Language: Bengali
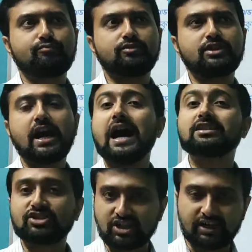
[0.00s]
যে
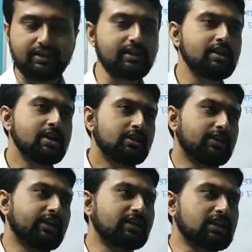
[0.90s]
হাতছানি
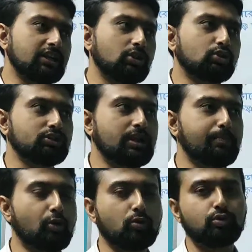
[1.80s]
সেটা সাধারণত যারা
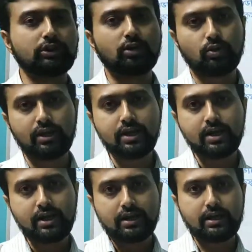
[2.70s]
পর্বতারোহী
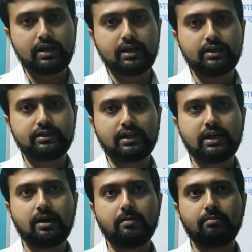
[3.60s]
যারা
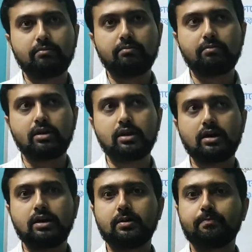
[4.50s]

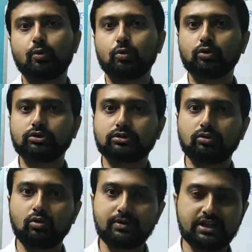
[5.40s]
পর্বত
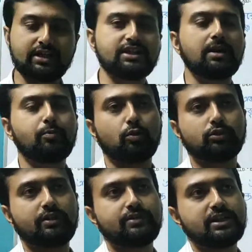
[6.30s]
অভিযানে যান পর্বত
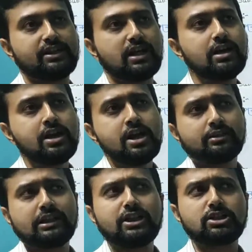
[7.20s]
অভিযানে যান
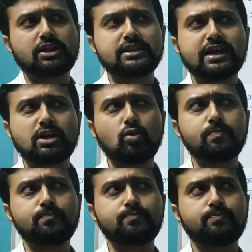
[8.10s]
তাদের কাছে একটা খুব
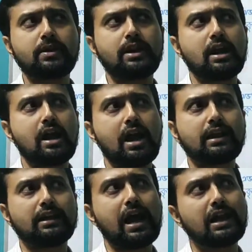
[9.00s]
মানে
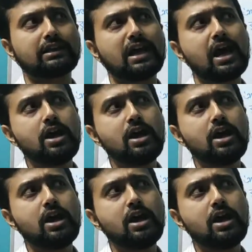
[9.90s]
একটা আলাদা